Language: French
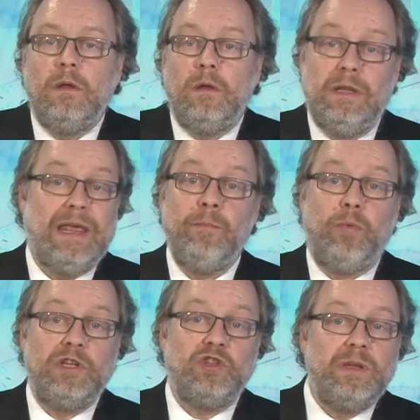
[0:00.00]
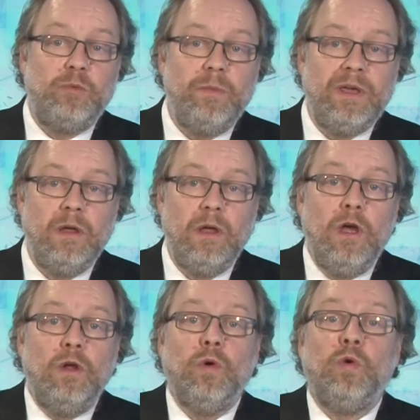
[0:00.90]
Idem pour les jeunes diplômés,
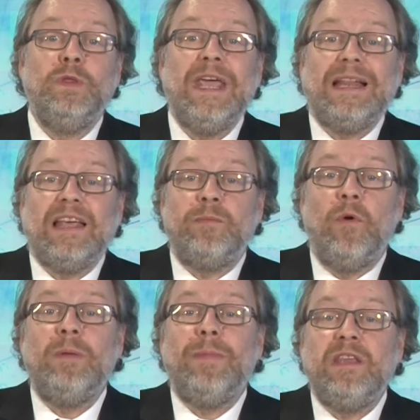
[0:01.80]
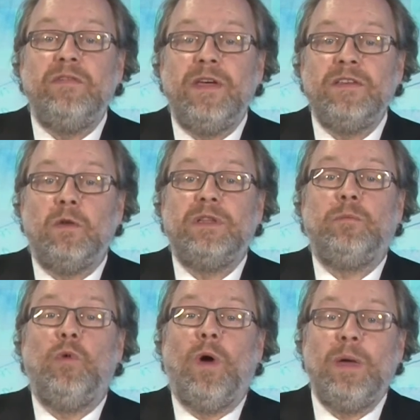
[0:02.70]
dont le déclassement est manifeste en termes
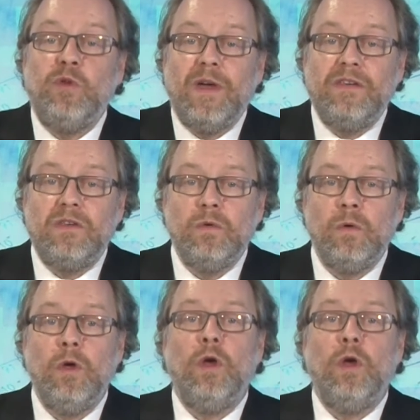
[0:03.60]
de rémunération,